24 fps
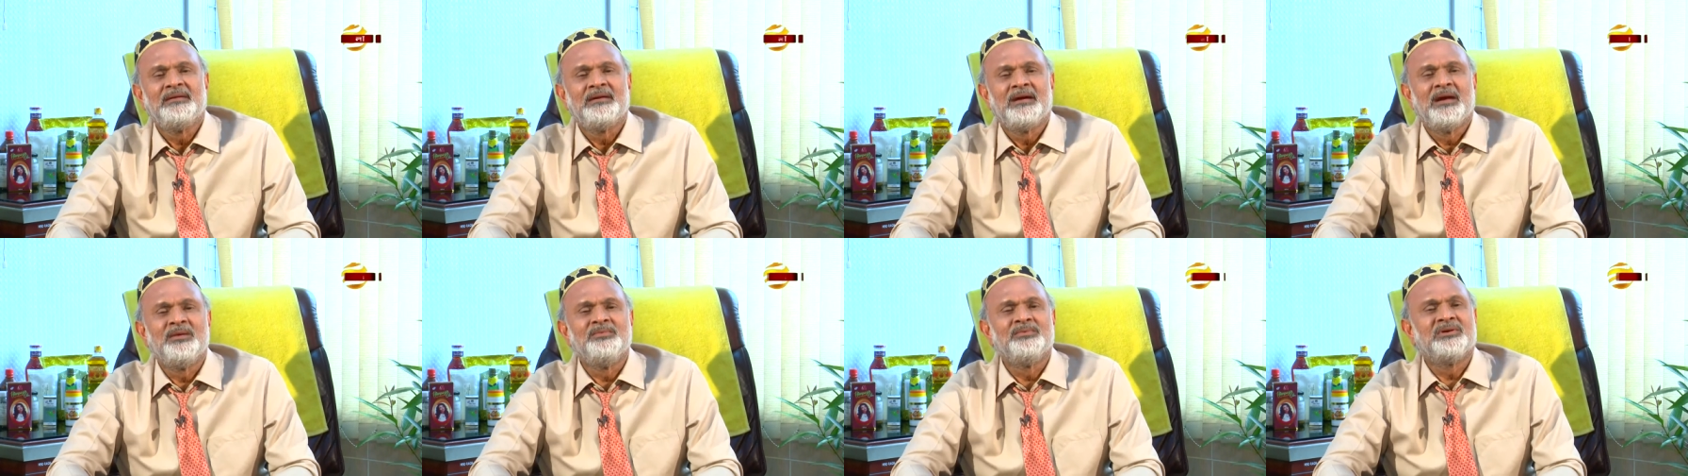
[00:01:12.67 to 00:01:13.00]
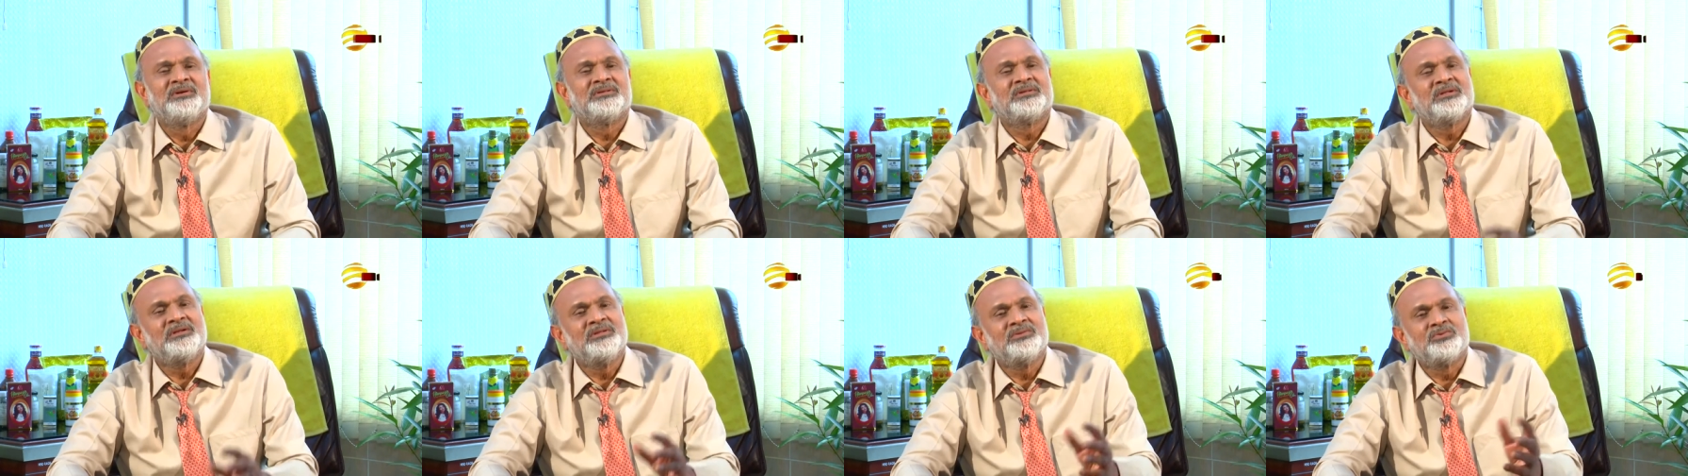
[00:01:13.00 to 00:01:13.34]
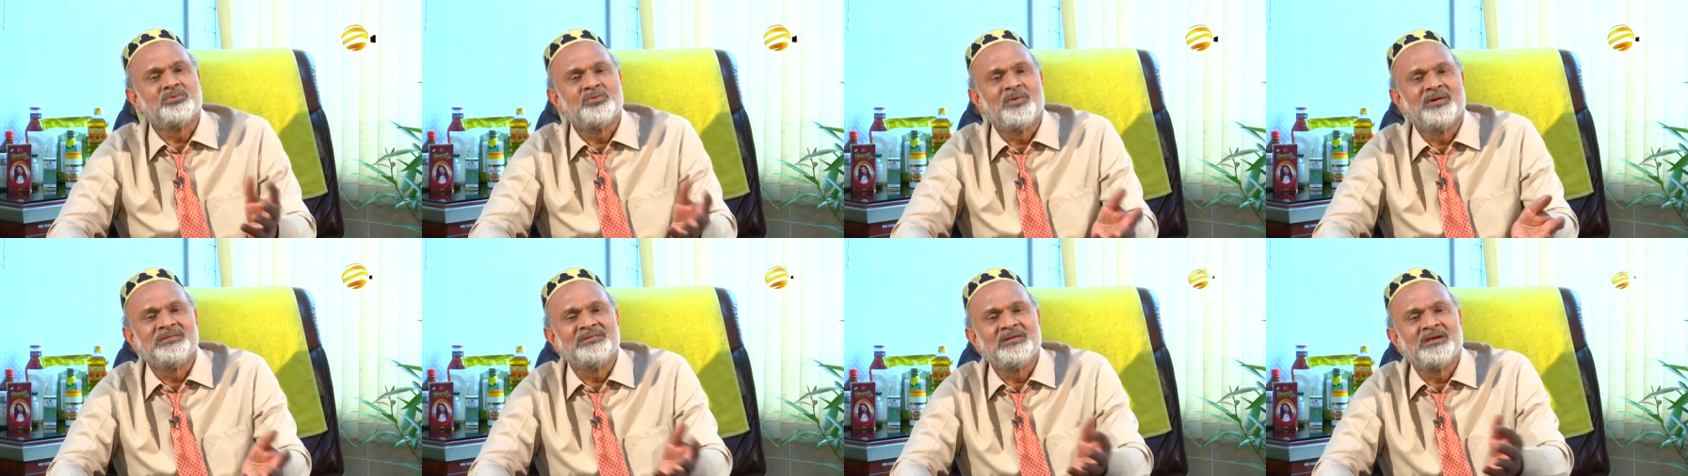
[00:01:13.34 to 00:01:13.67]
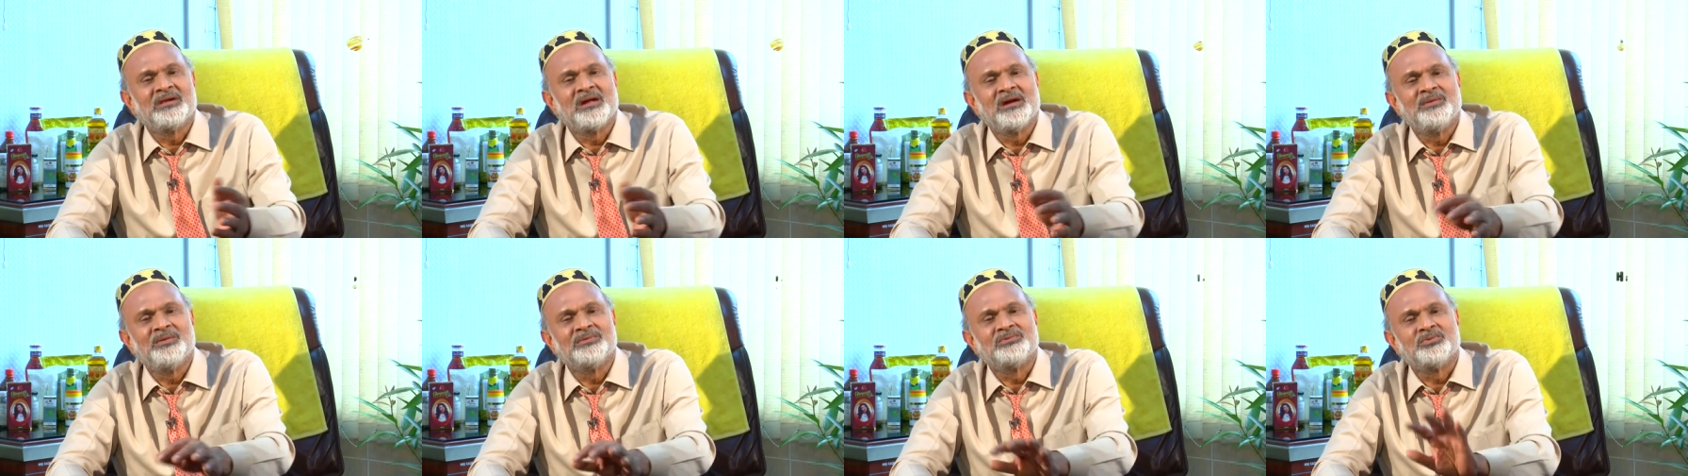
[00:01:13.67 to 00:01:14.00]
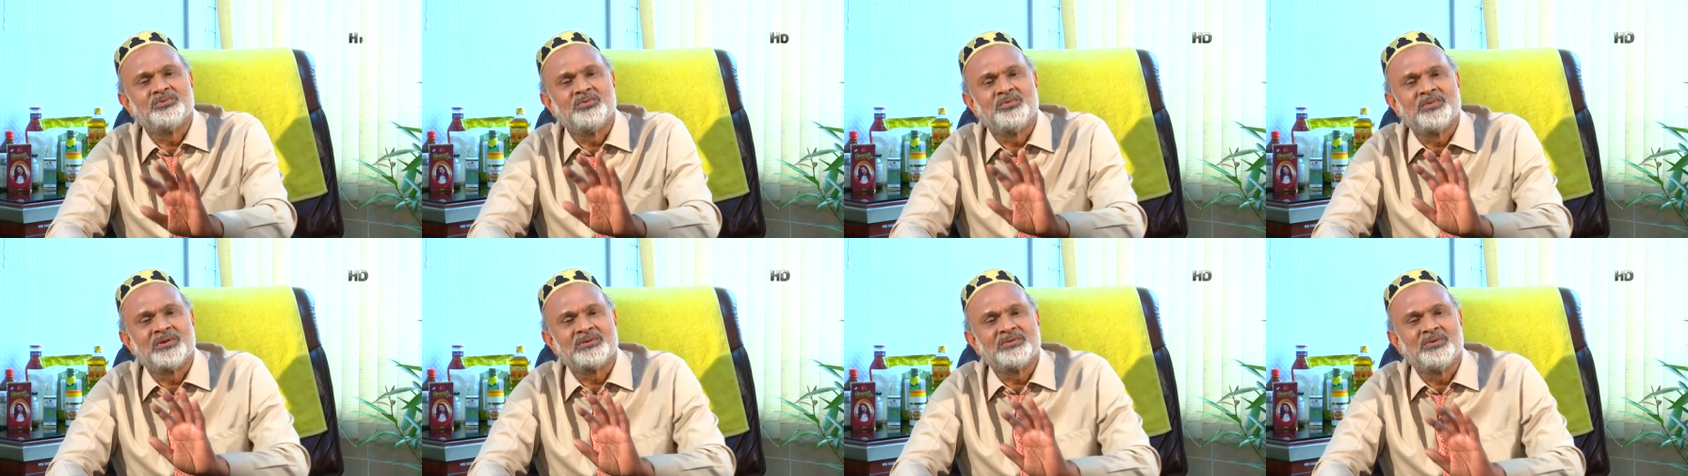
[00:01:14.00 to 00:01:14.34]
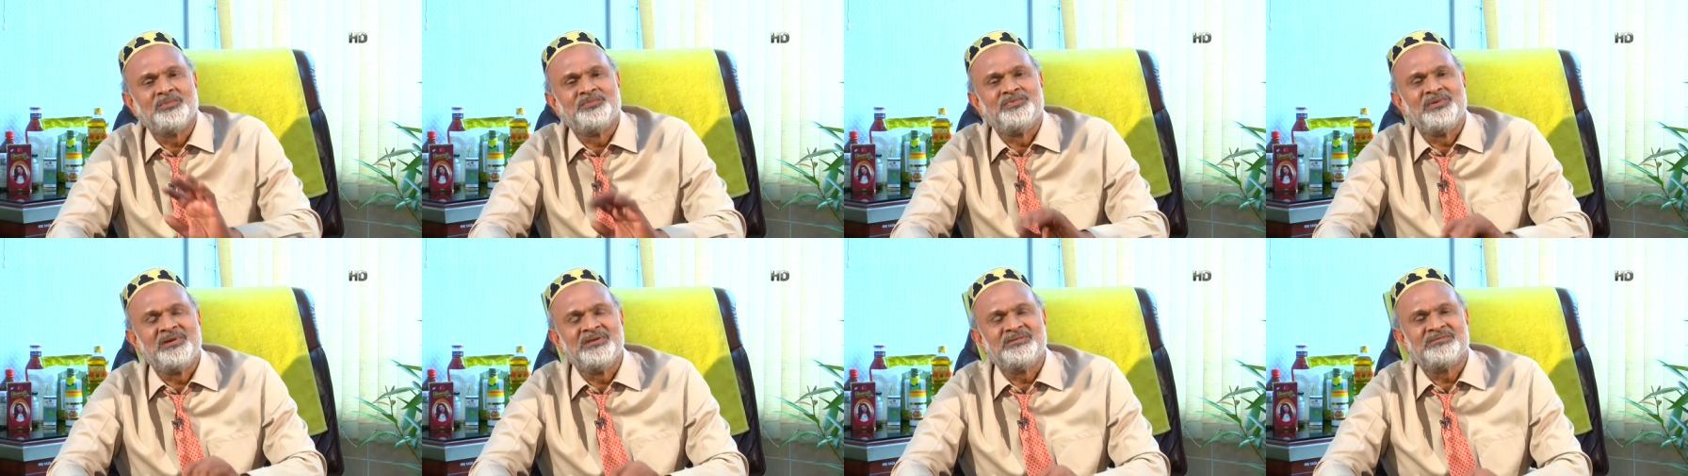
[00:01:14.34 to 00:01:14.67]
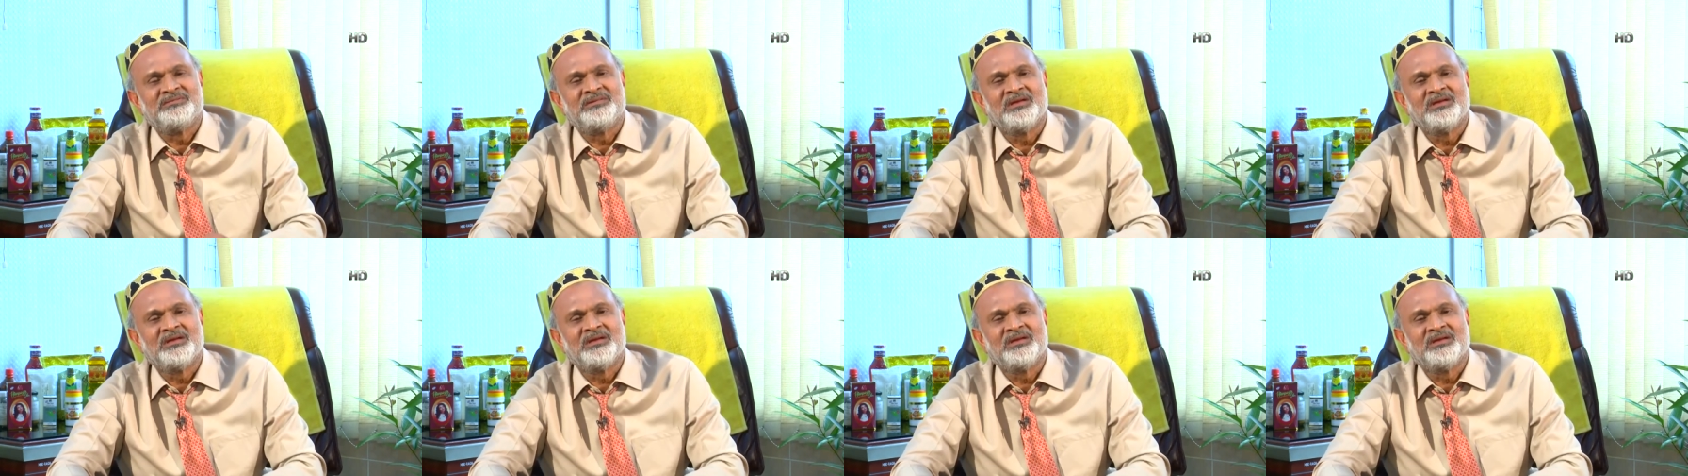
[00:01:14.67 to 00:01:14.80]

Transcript: আমি তাহলে তোমাদের খাবার তো তোমরা সব ফ্রিজ